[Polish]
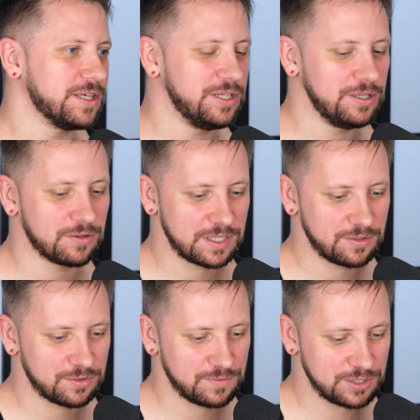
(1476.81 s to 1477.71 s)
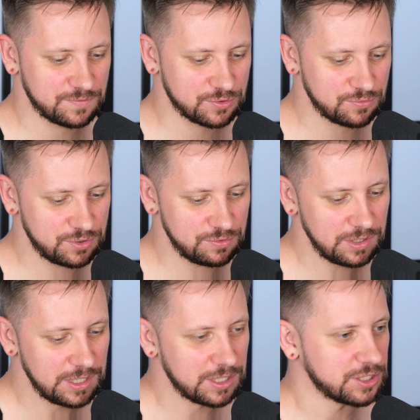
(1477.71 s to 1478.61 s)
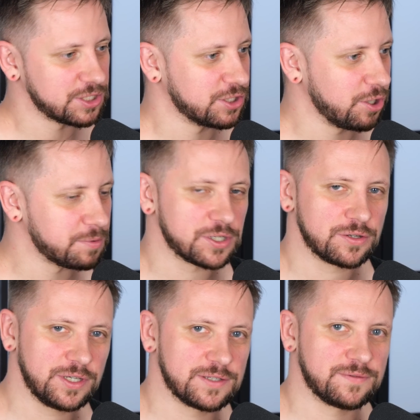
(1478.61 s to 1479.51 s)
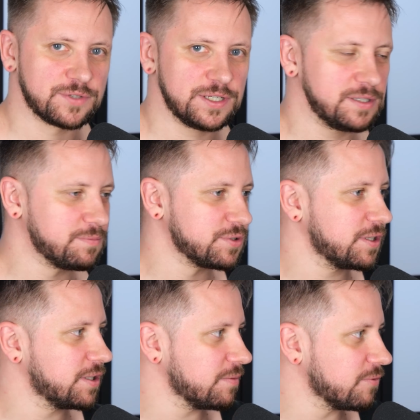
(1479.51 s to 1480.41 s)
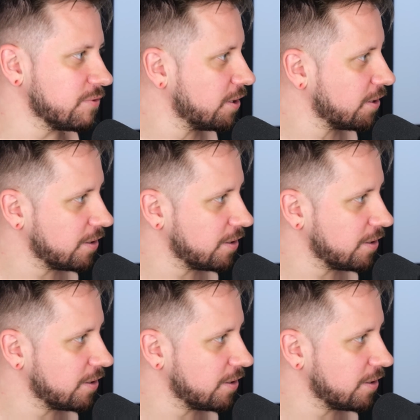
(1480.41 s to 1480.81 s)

I ostatnio ktoś właśnie wrzucił, że dobrze, że on nie jest tym Gen Z, bo dzięki temu